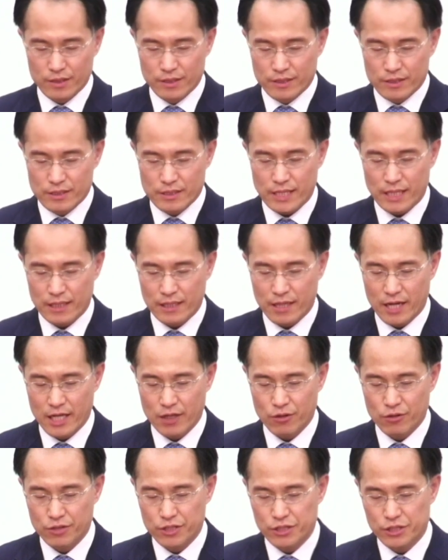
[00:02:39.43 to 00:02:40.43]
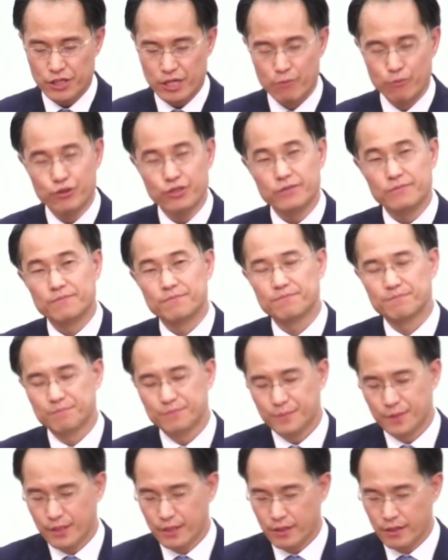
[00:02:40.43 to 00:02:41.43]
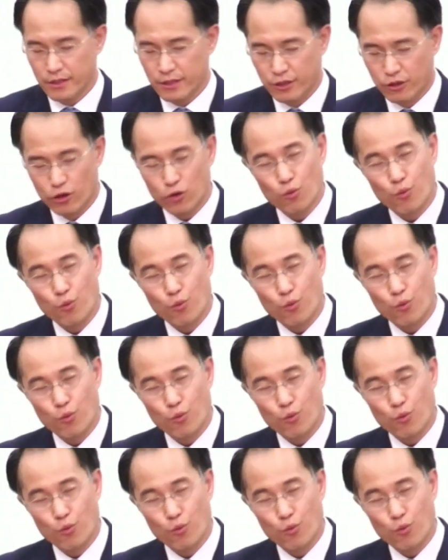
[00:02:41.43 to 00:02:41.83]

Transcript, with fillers: 사탄이 던진 질문은 이건